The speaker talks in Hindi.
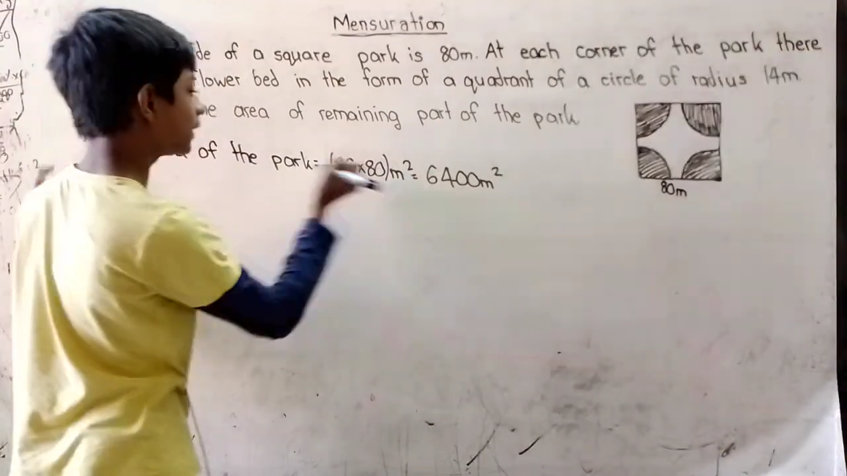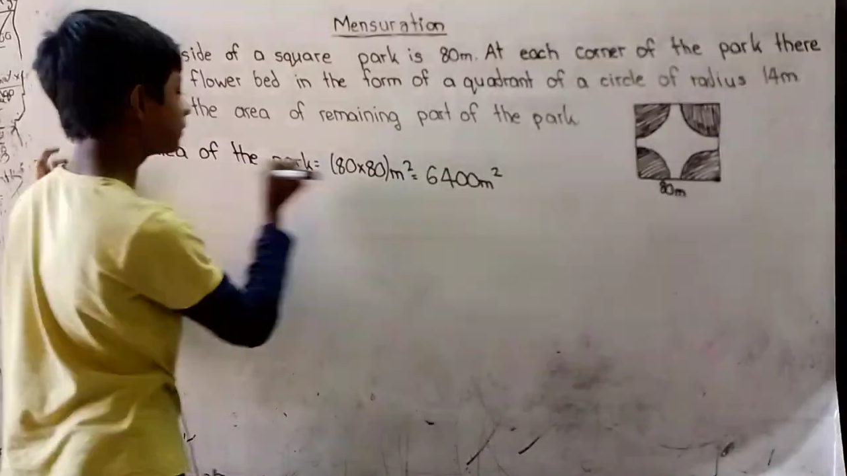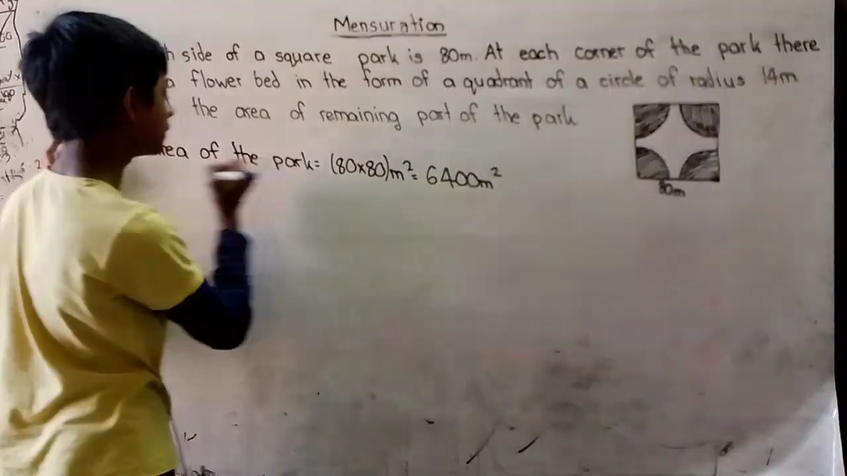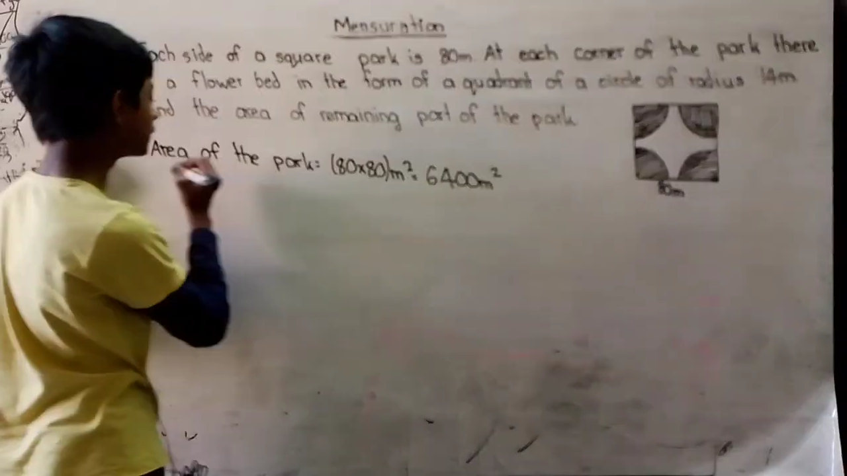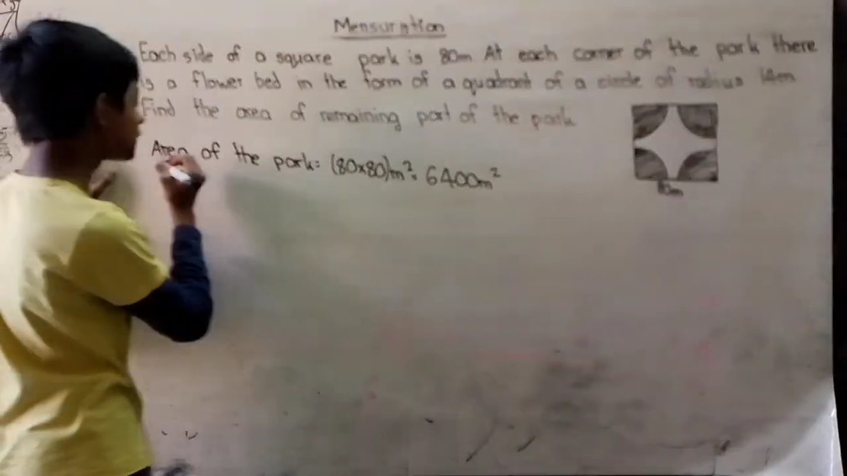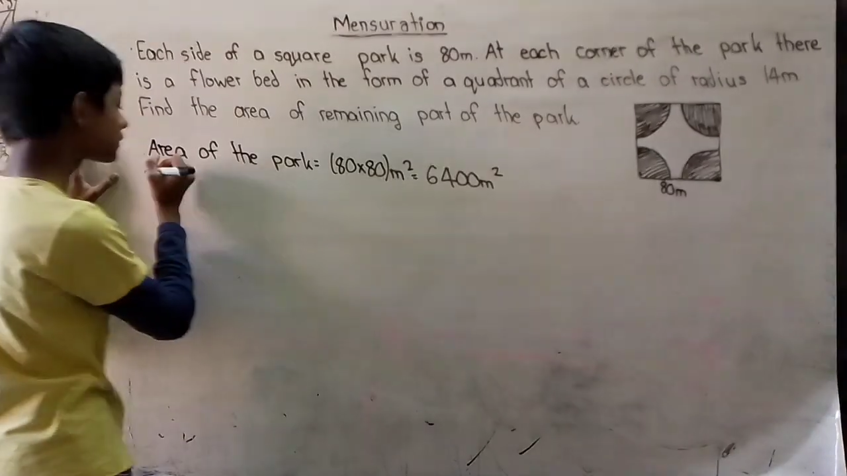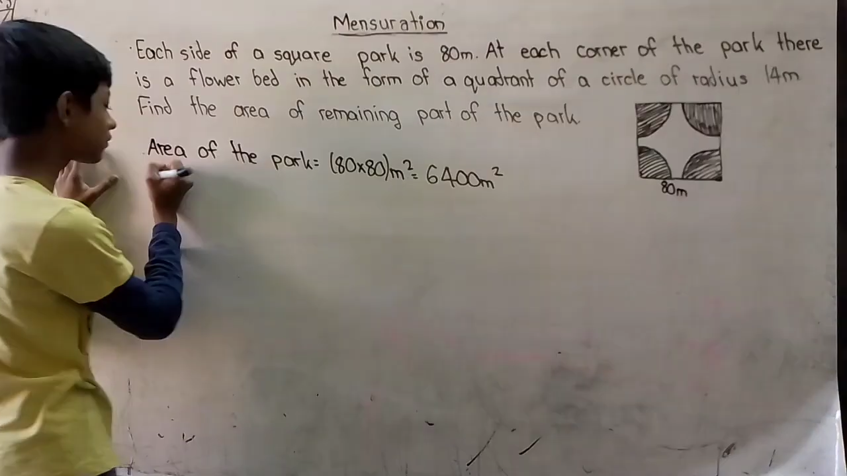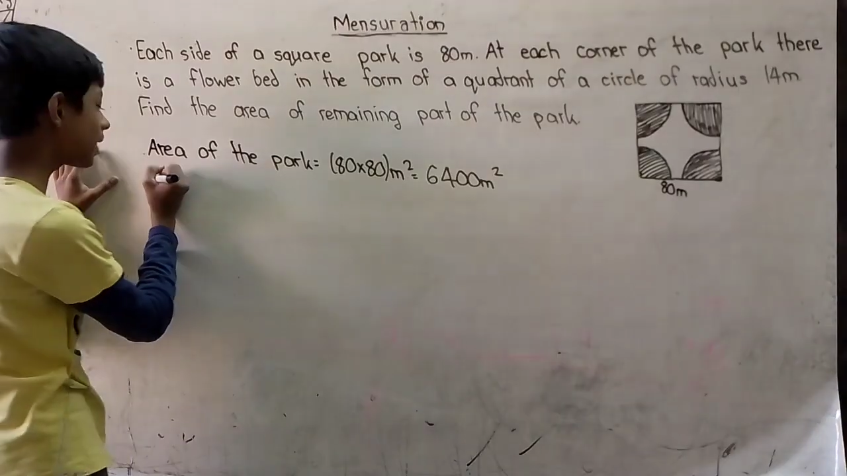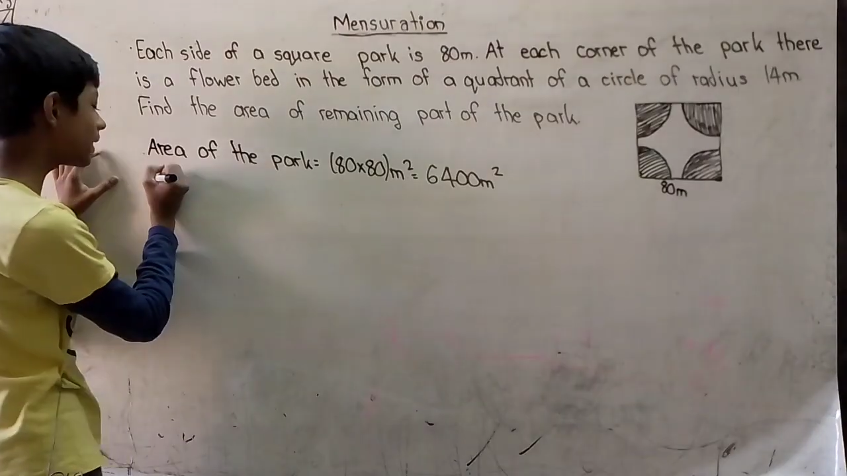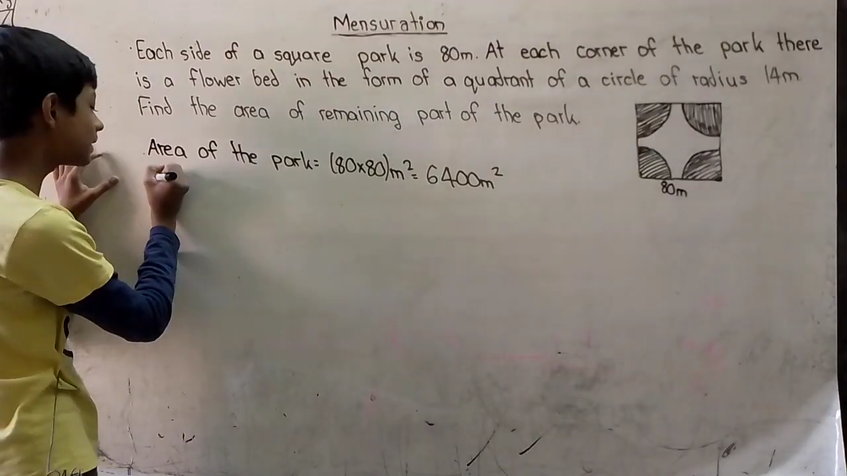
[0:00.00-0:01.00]
फोर हंड्रेड मीटर
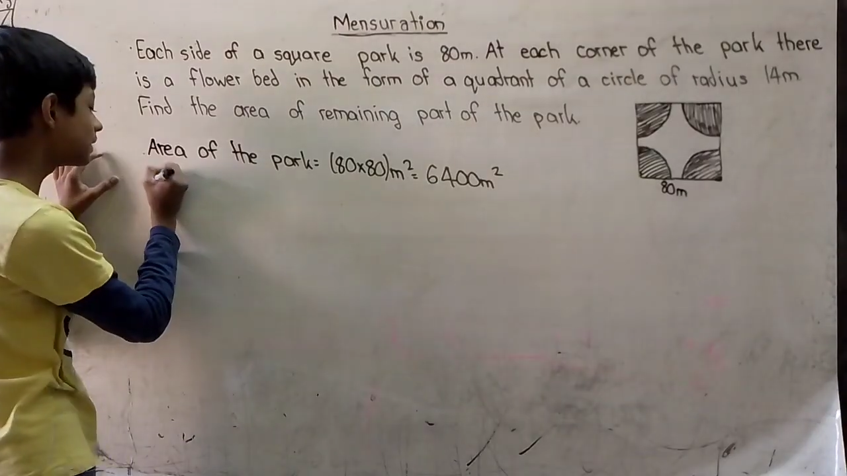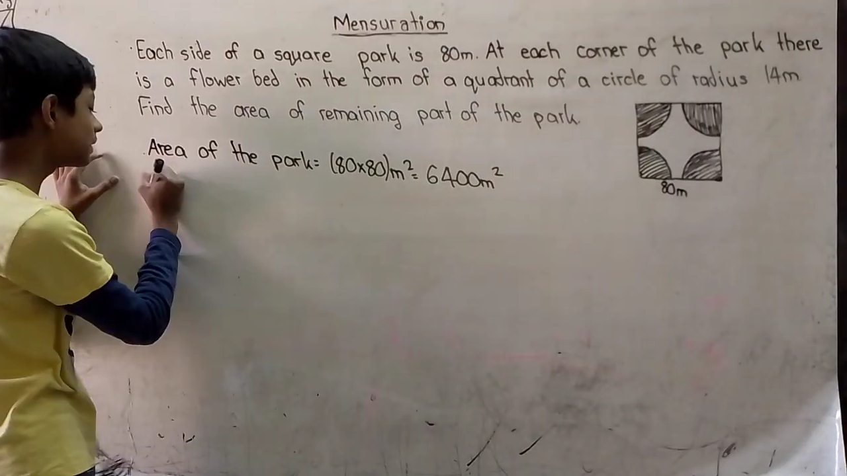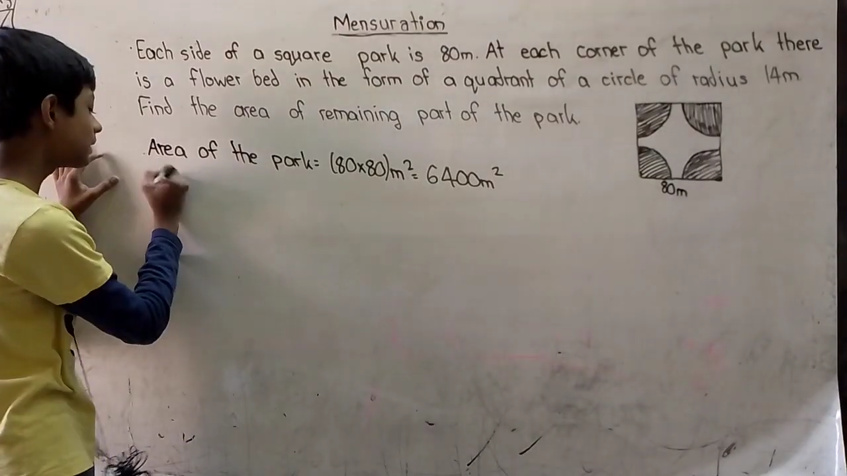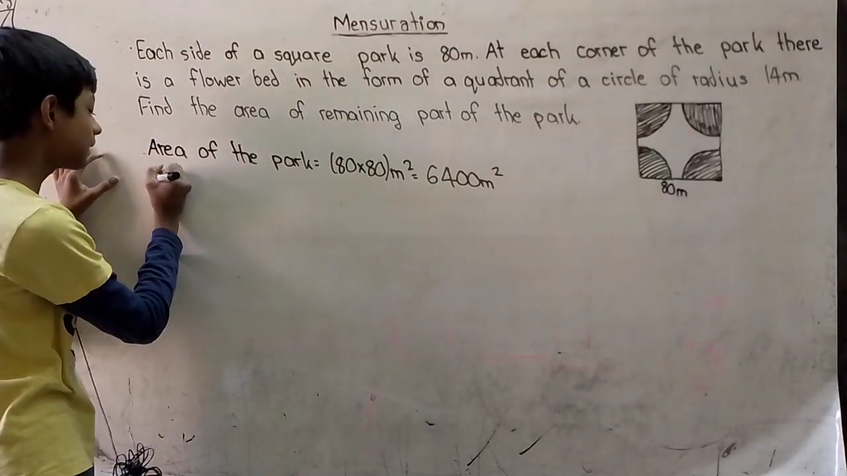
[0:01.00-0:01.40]
स्क्वायर